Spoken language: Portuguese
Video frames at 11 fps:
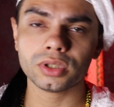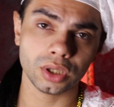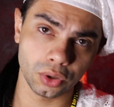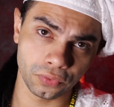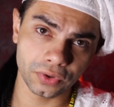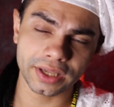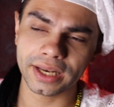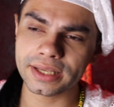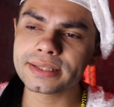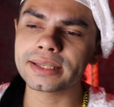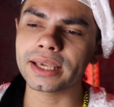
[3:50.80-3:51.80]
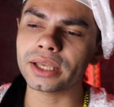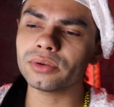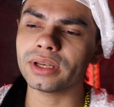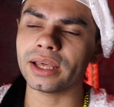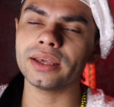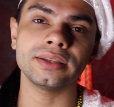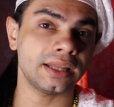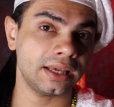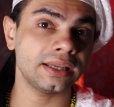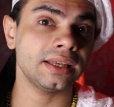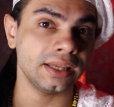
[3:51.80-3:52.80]
eu fui crescendo, né,
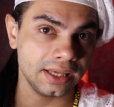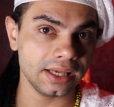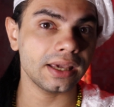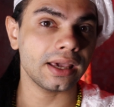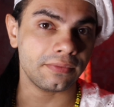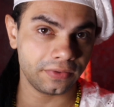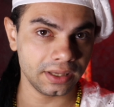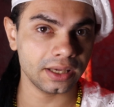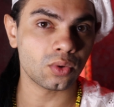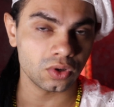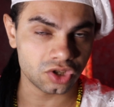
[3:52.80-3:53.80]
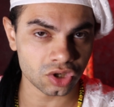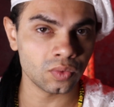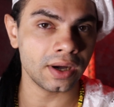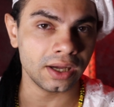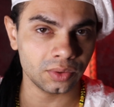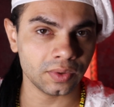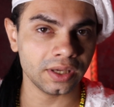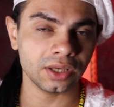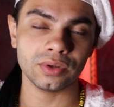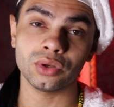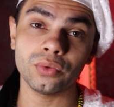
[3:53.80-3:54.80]
e, e, continuando
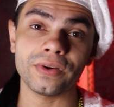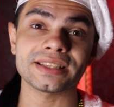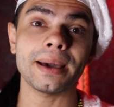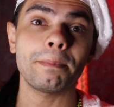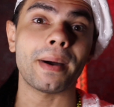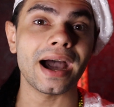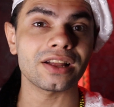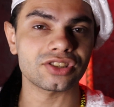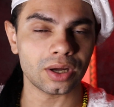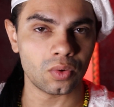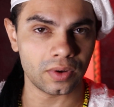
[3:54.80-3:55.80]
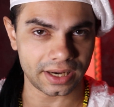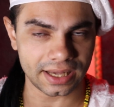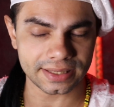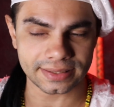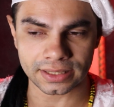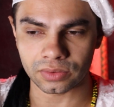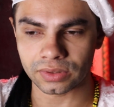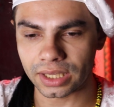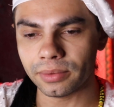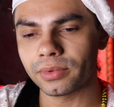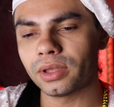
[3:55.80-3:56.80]
indo, eu não fazia parte da congregação,
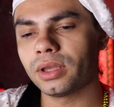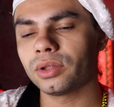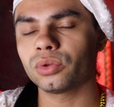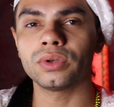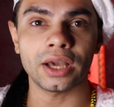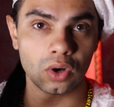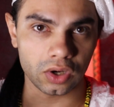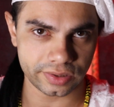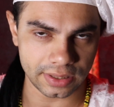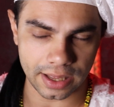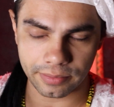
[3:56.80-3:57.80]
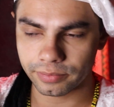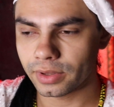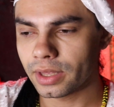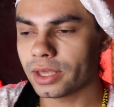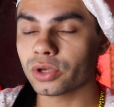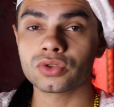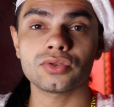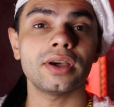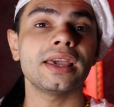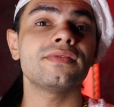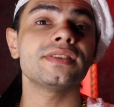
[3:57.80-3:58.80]
né, do negócio lá. Eu
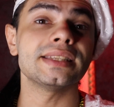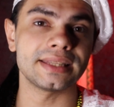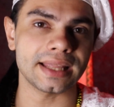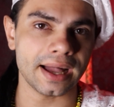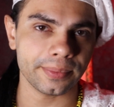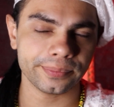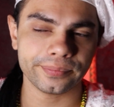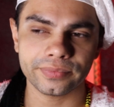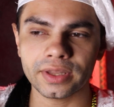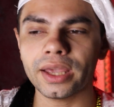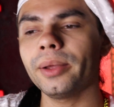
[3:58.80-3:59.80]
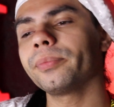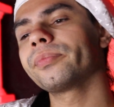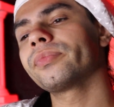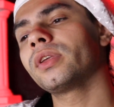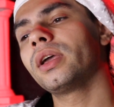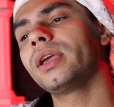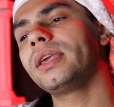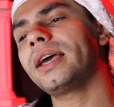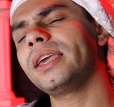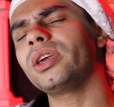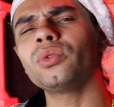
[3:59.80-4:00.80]
só ia visitar, né?
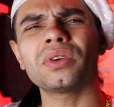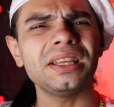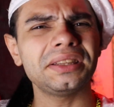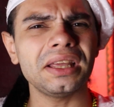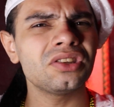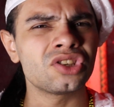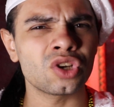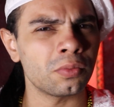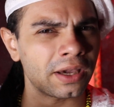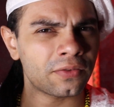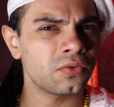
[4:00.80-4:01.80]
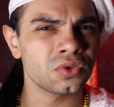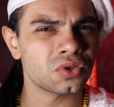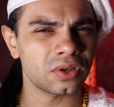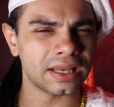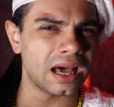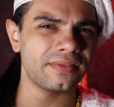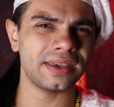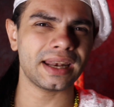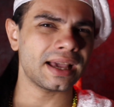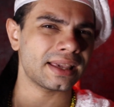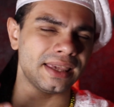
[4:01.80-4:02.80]
E aí eu nunca entendi como é que funcionava a
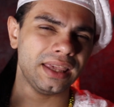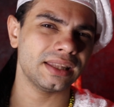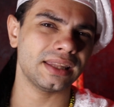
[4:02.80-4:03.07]
hierarquia